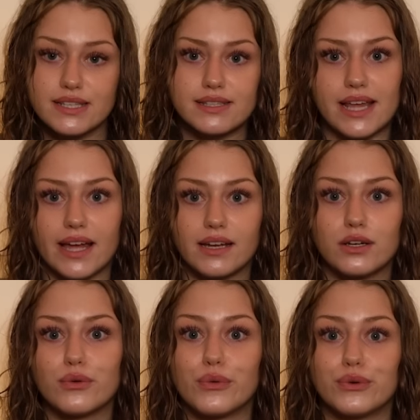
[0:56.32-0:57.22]

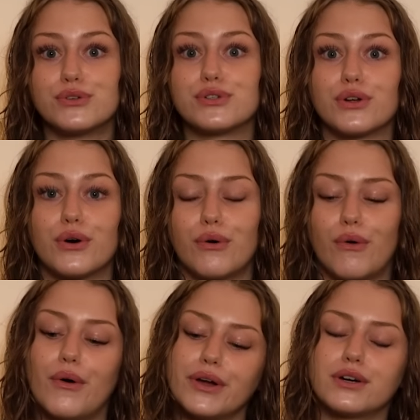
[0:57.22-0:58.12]
staten und
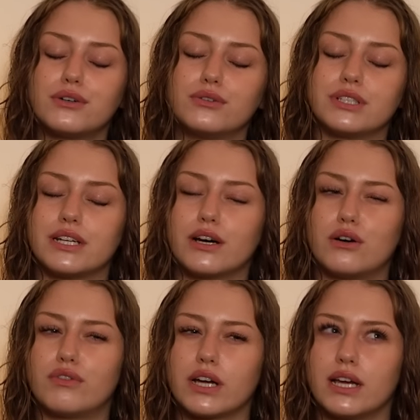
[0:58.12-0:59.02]
eure und dann
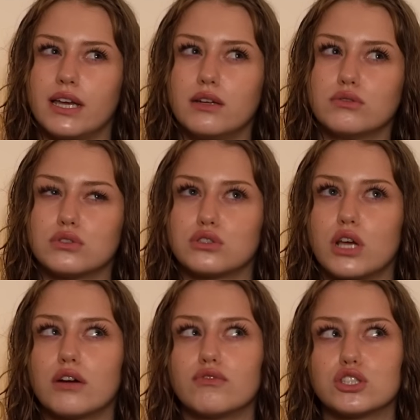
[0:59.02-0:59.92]
darauf reagieren und
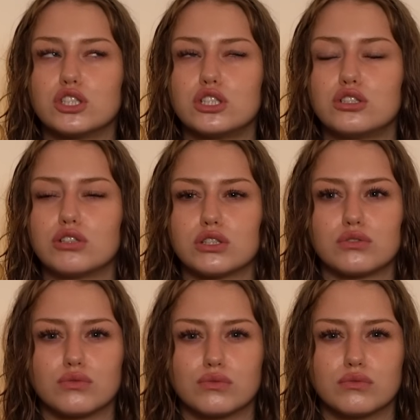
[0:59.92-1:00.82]
sagen, was ich
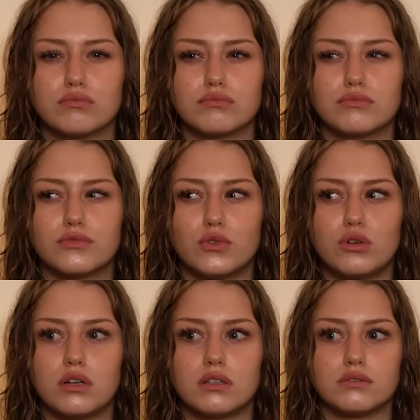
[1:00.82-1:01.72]
dazu
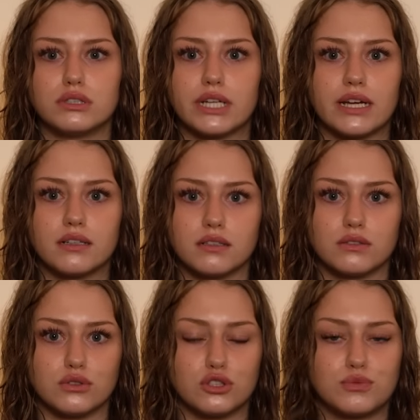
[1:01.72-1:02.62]
fühle und denke
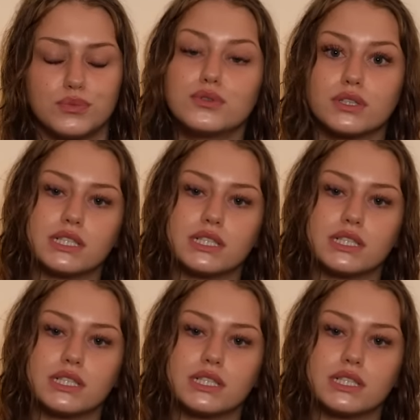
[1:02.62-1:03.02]
und spüre